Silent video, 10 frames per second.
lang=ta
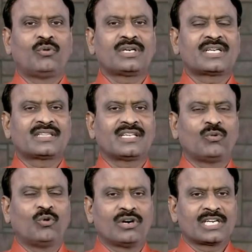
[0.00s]
ஓட்டத்தில்
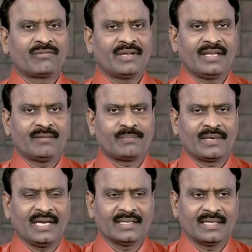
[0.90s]
ஓடுறவன்
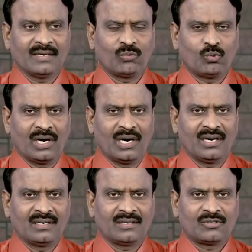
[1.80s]
எப்படி அந்த
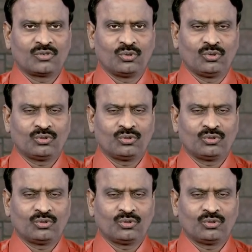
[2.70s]
ஒன் டூ